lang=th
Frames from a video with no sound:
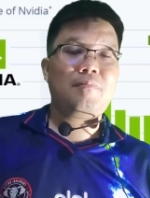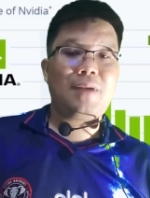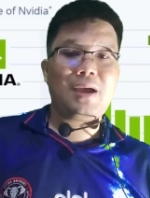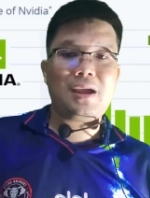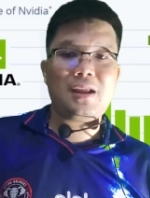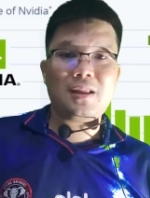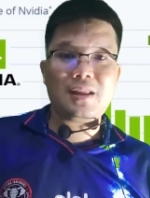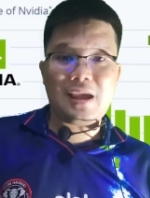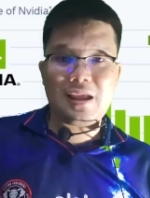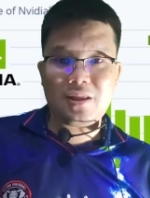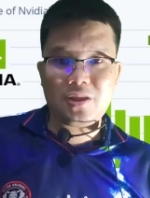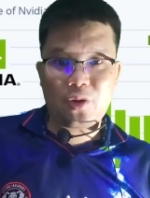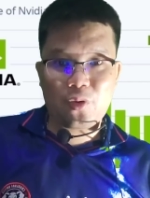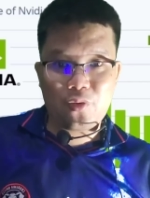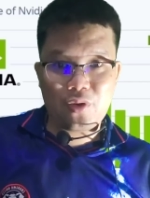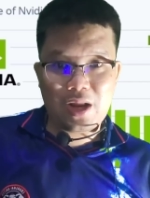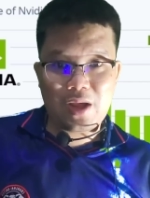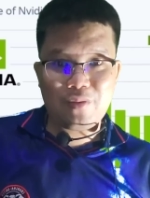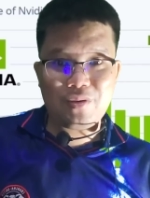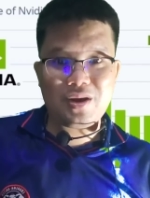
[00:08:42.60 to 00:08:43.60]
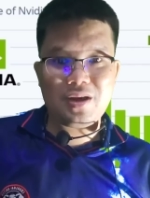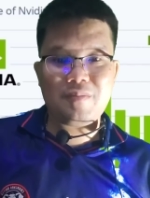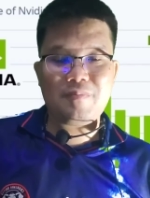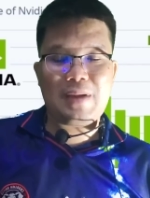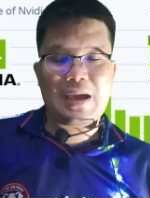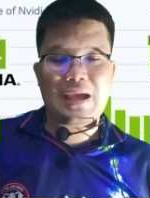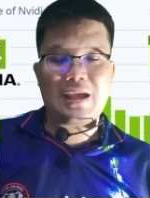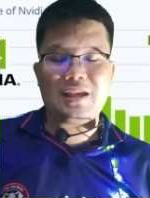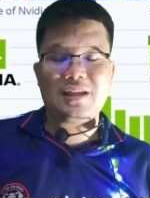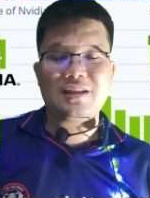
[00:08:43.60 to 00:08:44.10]
ไม่ได้โตเร็วเกิน
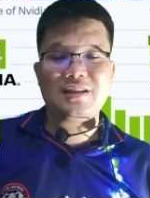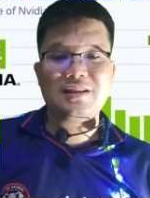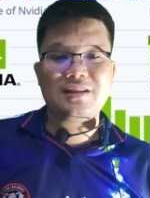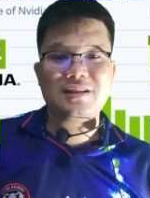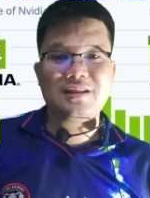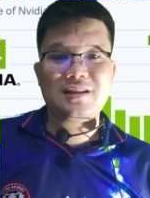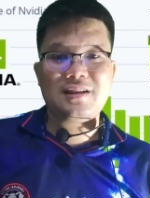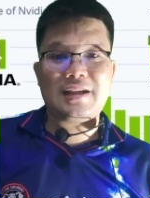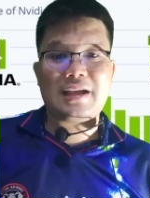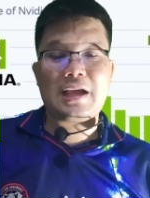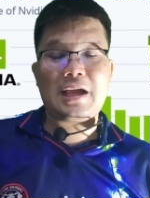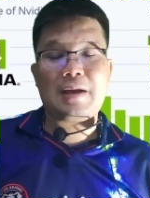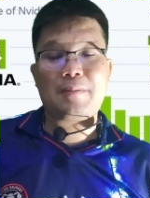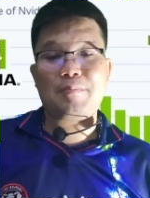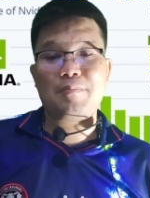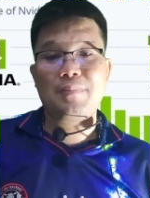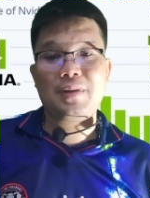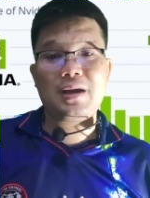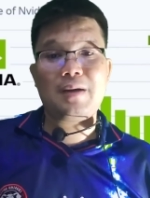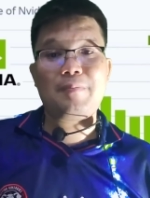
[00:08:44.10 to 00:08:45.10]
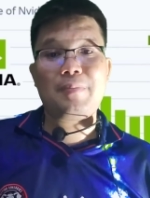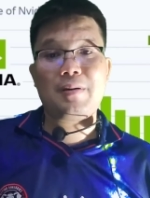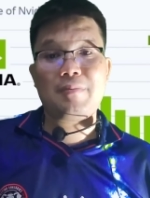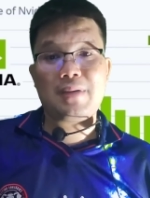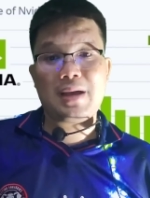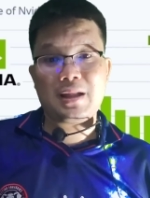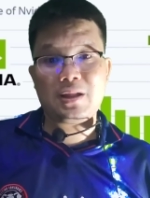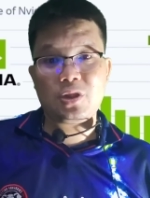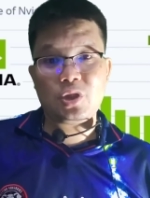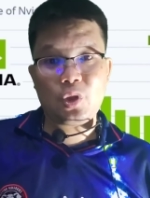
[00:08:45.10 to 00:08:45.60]
ไปนะครับเมื่อป
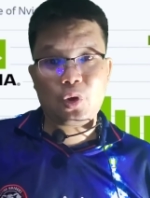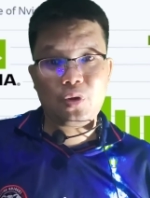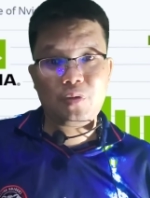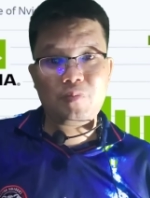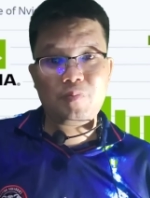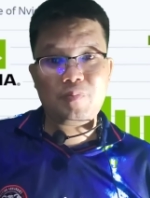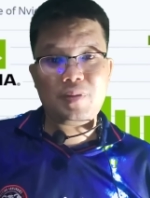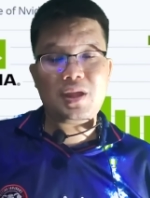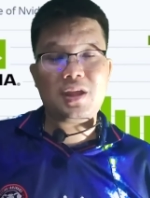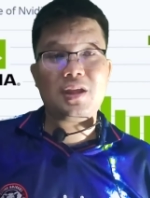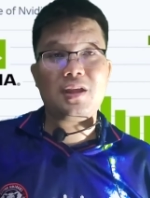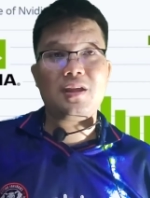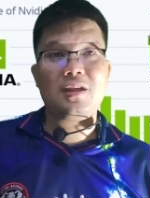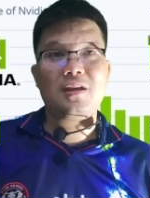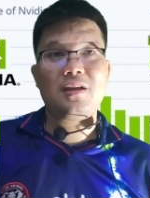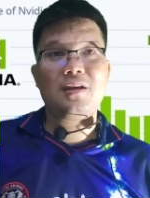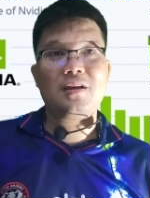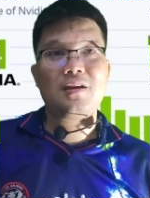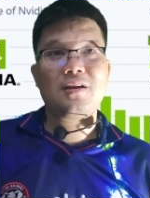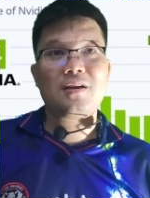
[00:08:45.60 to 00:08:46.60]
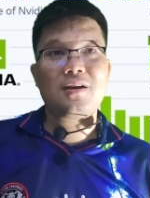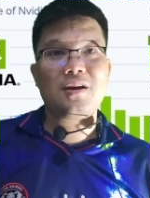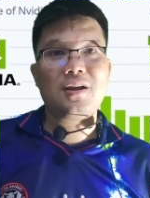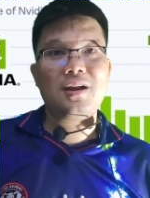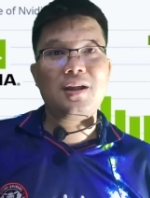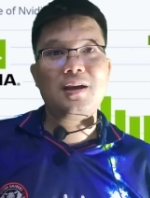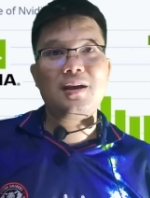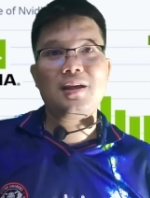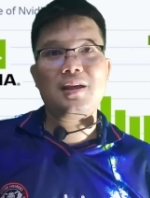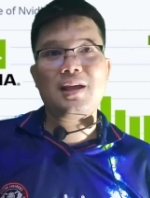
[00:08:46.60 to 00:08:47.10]
ระมาณต้นปีก็
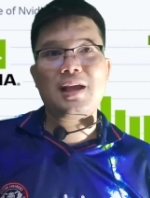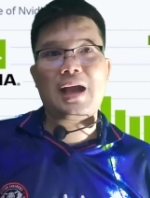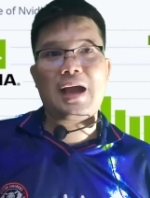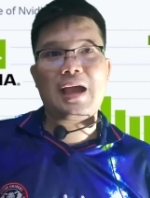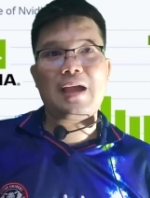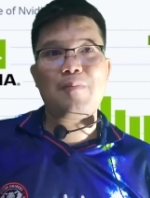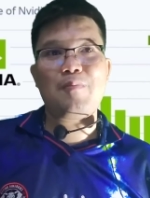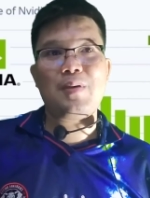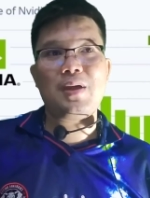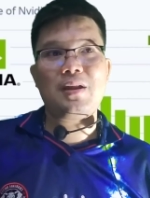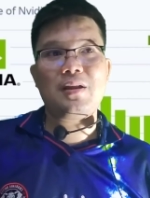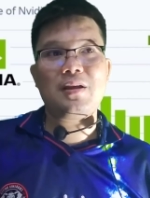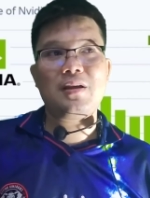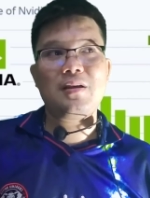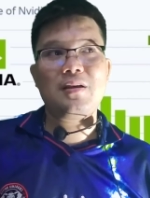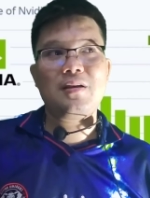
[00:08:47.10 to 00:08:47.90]
เลยกลายเป็น